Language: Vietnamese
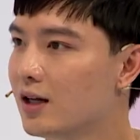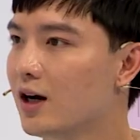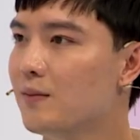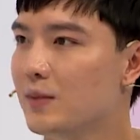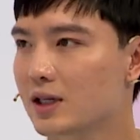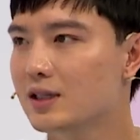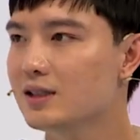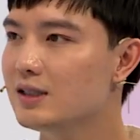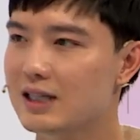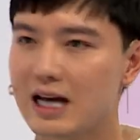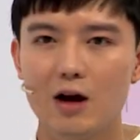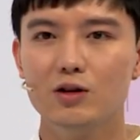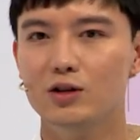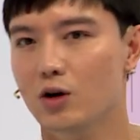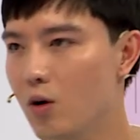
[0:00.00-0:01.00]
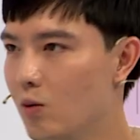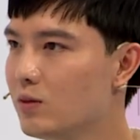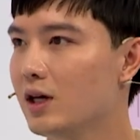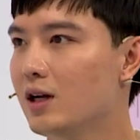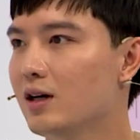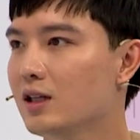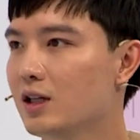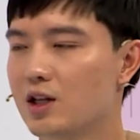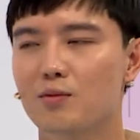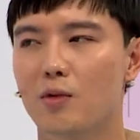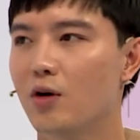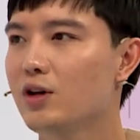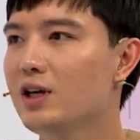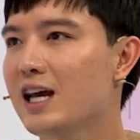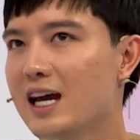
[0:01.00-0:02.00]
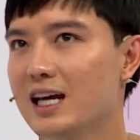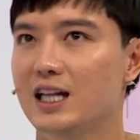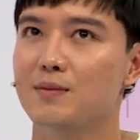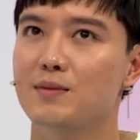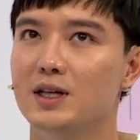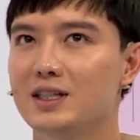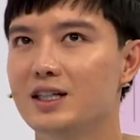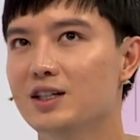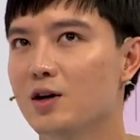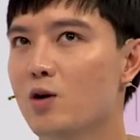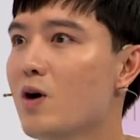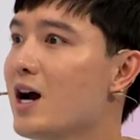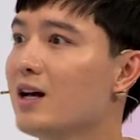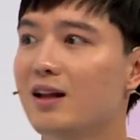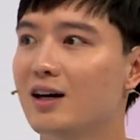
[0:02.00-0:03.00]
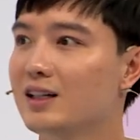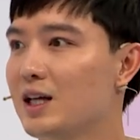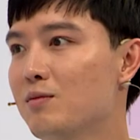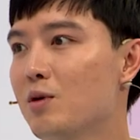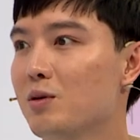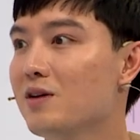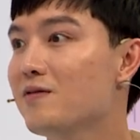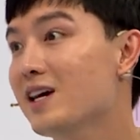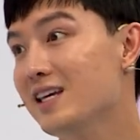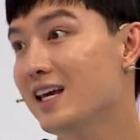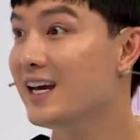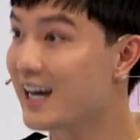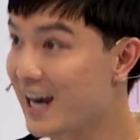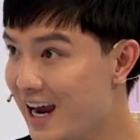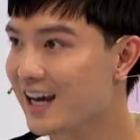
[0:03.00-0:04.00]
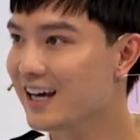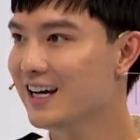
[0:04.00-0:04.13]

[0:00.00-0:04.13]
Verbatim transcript: đó. Mình cứ xáo trộn vậy đó, thì mỗi ngày thì mình sẽ được hóa thân thành một cái vai diễn khác.